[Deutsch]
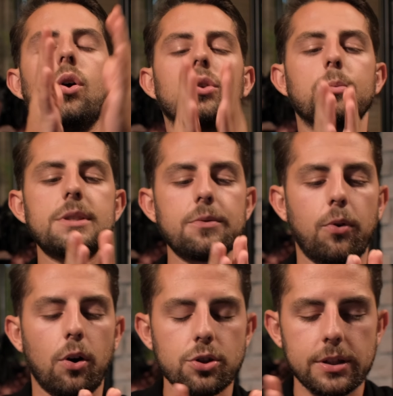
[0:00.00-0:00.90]
Und du musst dir
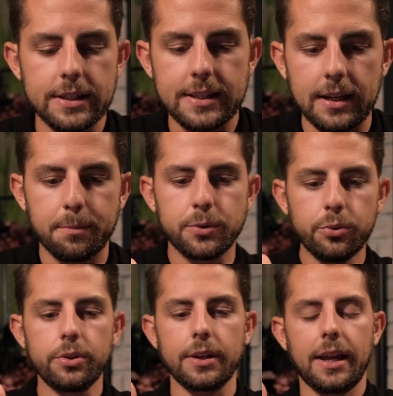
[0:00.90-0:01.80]
vorstellen, dass deine
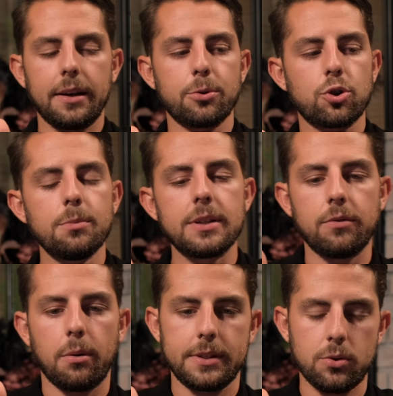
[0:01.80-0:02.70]
Psyche eine bestimmte
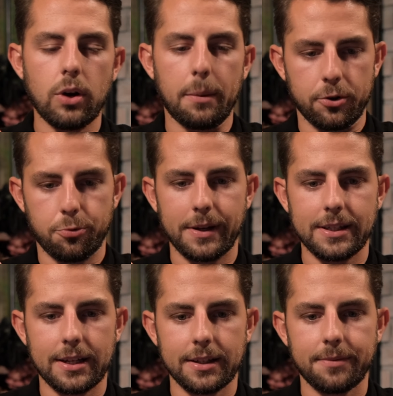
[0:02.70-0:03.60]
Information
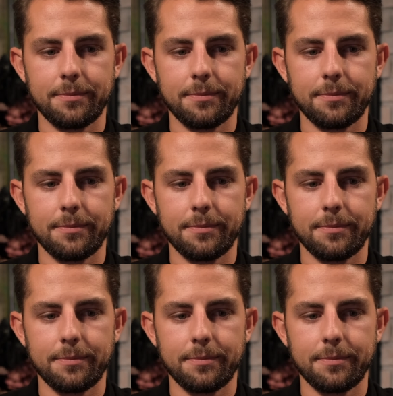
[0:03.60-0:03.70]
abgespeichert hat,